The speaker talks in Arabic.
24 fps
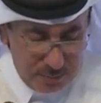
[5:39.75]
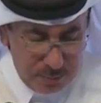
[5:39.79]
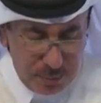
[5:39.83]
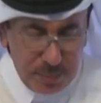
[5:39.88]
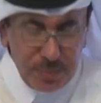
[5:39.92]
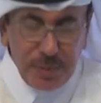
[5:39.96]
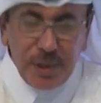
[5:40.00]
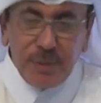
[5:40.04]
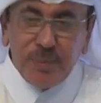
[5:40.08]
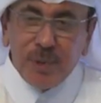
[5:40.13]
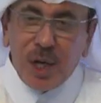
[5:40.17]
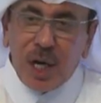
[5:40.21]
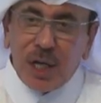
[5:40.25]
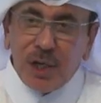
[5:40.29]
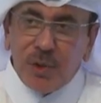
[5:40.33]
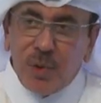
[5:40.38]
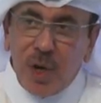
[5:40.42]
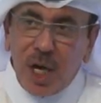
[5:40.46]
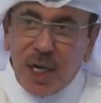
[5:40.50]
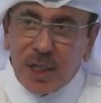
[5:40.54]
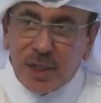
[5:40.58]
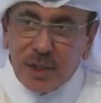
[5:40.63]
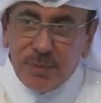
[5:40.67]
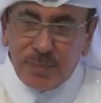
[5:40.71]
بما
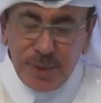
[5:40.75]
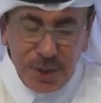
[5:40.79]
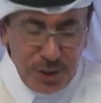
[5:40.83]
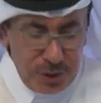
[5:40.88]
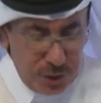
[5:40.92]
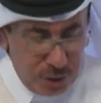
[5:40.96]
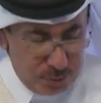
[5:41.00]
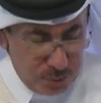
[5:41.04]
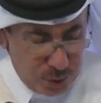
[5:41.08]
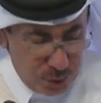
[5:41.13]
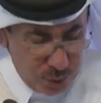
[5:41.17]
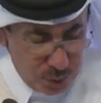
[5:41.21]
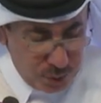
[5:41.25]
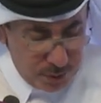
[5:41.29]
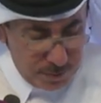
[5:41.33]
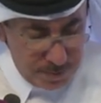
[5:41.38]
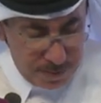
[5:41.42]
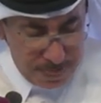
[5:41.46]
يواكب النمو